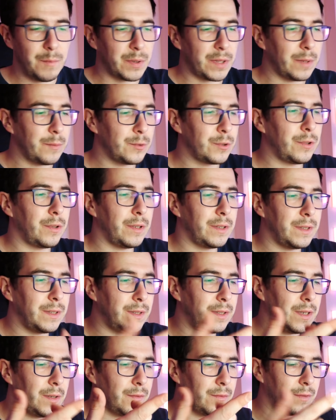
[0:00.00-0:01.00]
Потому что я
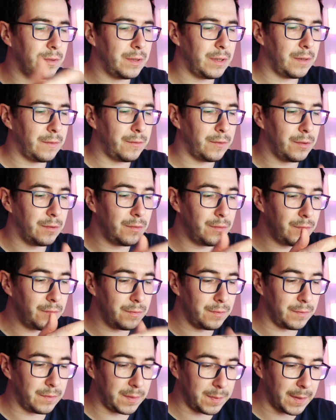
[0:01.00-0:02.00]
здесь делаю на телефоне.
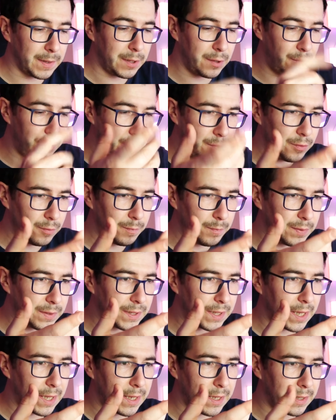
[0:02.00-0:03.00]
Ну, смотрю YouTube
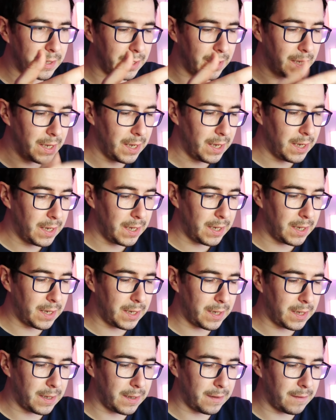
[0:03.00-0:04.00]
постоянно.
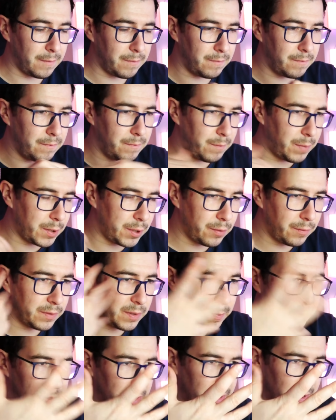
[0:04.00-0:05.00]
А, большого
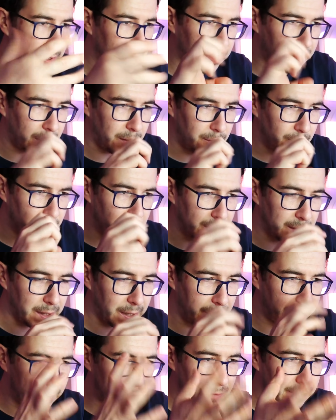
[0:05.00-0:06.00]
смысла от такого
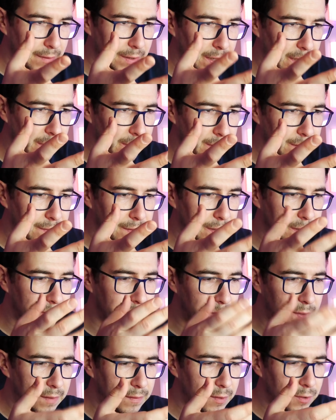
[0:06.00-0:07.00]
здоровенного экрана с
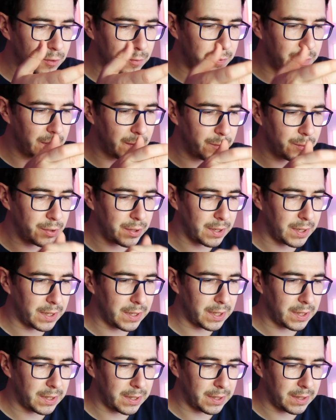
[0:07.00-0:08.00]
вырезом не вижу, потому что
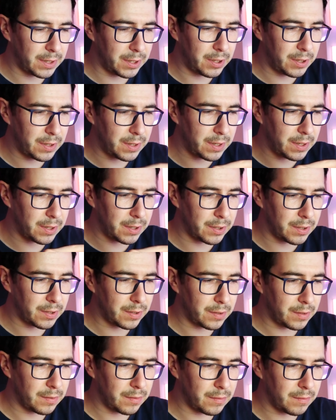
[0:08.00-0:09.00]
когда ты
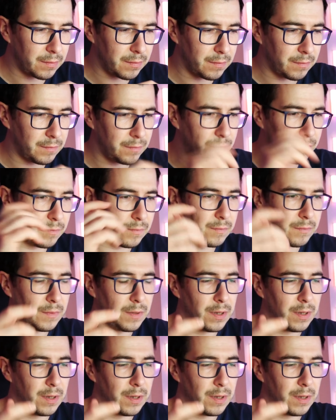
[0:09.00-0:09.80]
начинаешь, э, ну,